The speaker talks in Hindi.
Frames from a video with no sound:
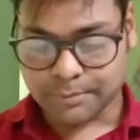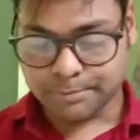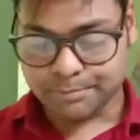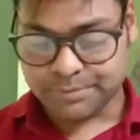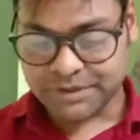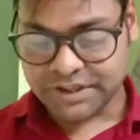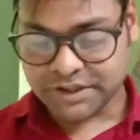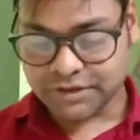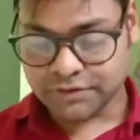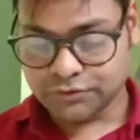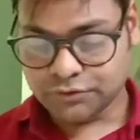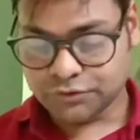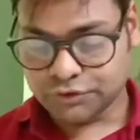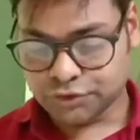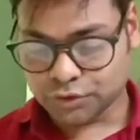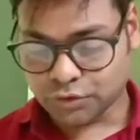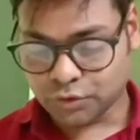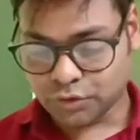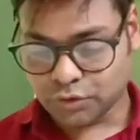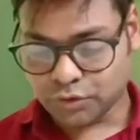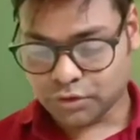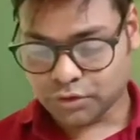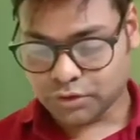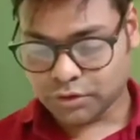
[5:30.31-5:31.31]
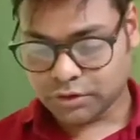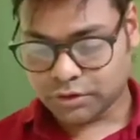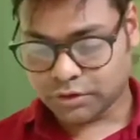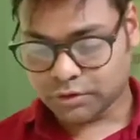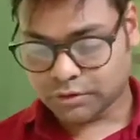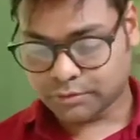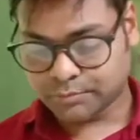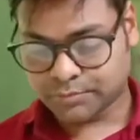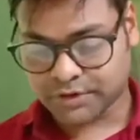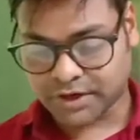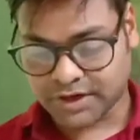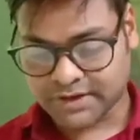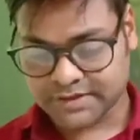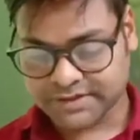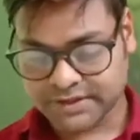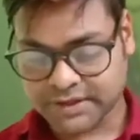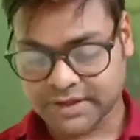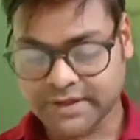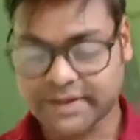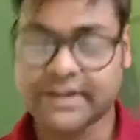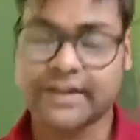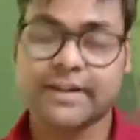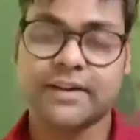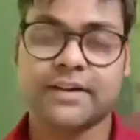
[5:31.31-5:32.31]
बिग जो ब्रॉड्स
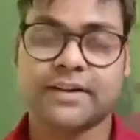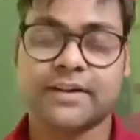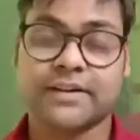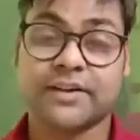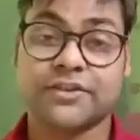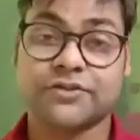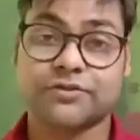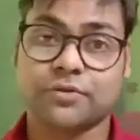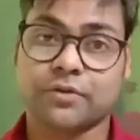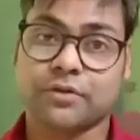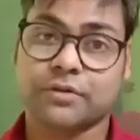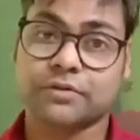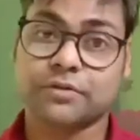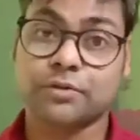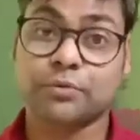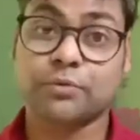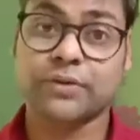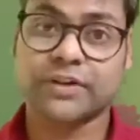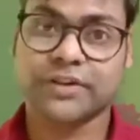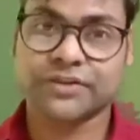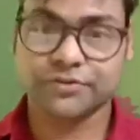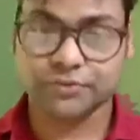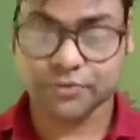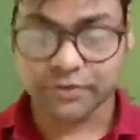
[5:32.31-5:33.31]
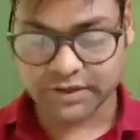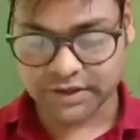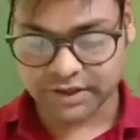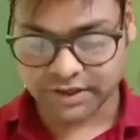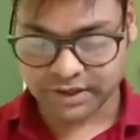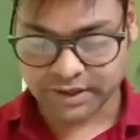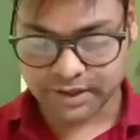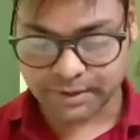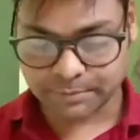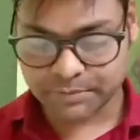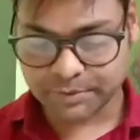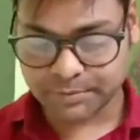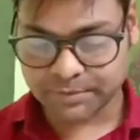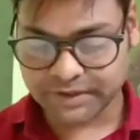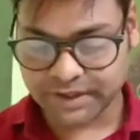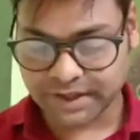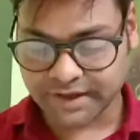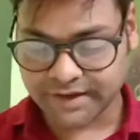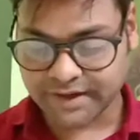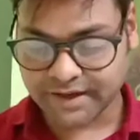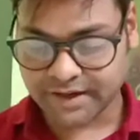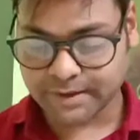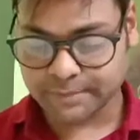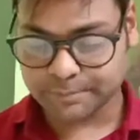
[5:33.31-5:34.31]
रेस्टोरेंट तो वो रेस्टोरेंट का नाम भी
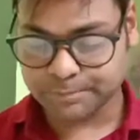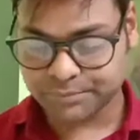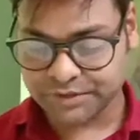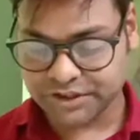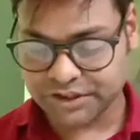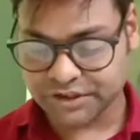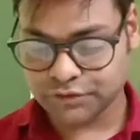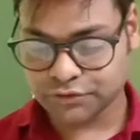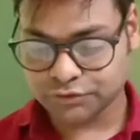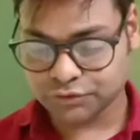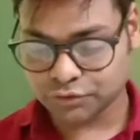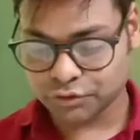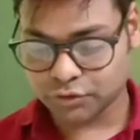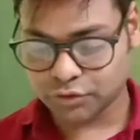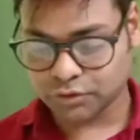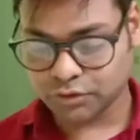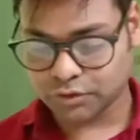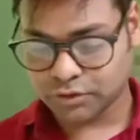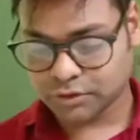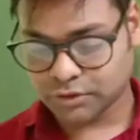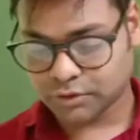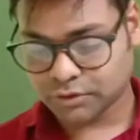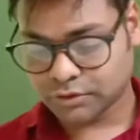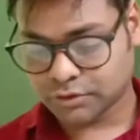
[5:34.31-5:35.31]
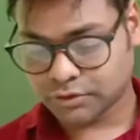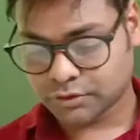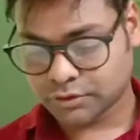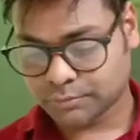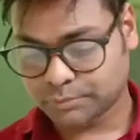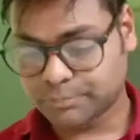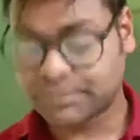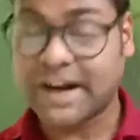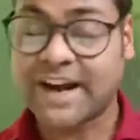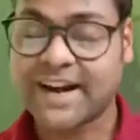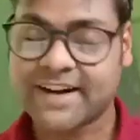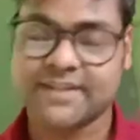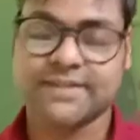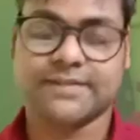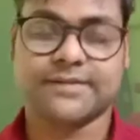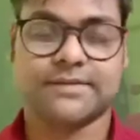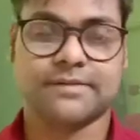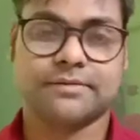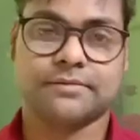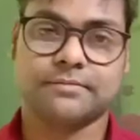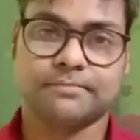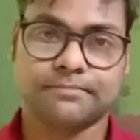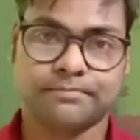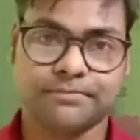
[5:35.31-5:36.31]
बता रहा है बिग जो ब्रांड
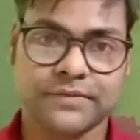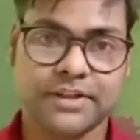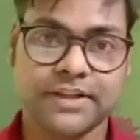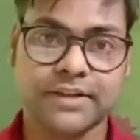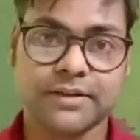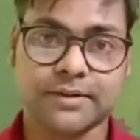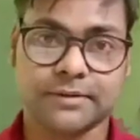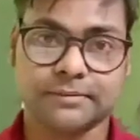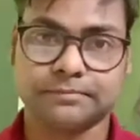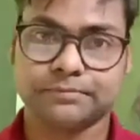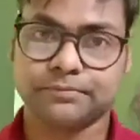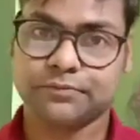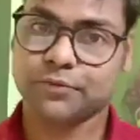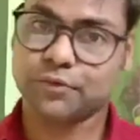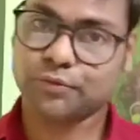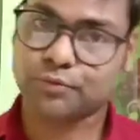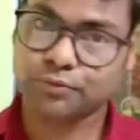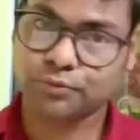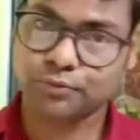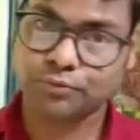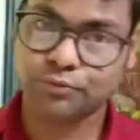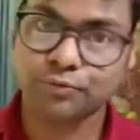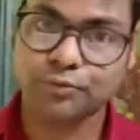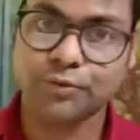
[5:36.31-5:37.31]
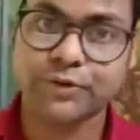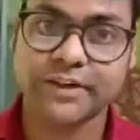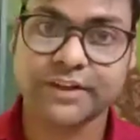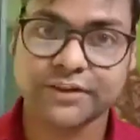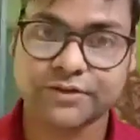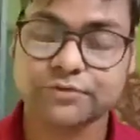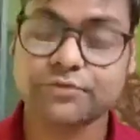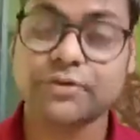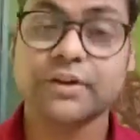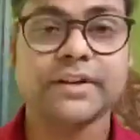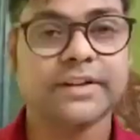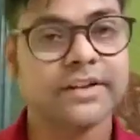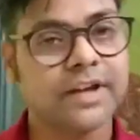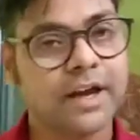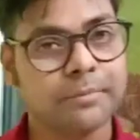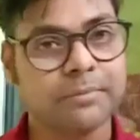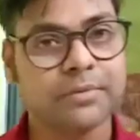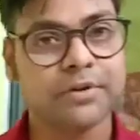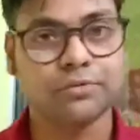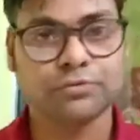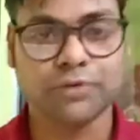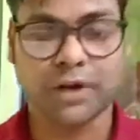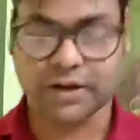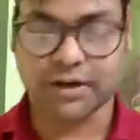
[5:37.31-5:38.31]
ठीक है वो रेस्टोरेंट यहाँ
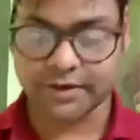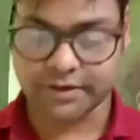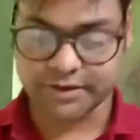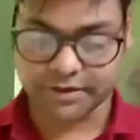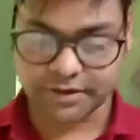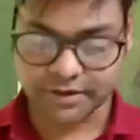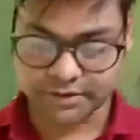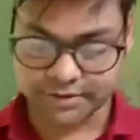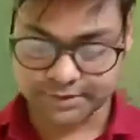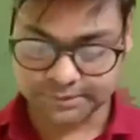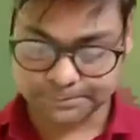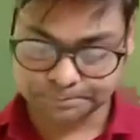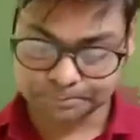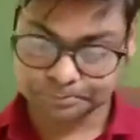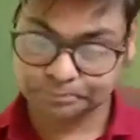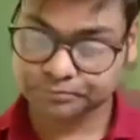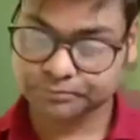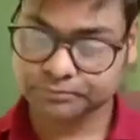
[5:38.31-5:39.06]
पर हुआ करता था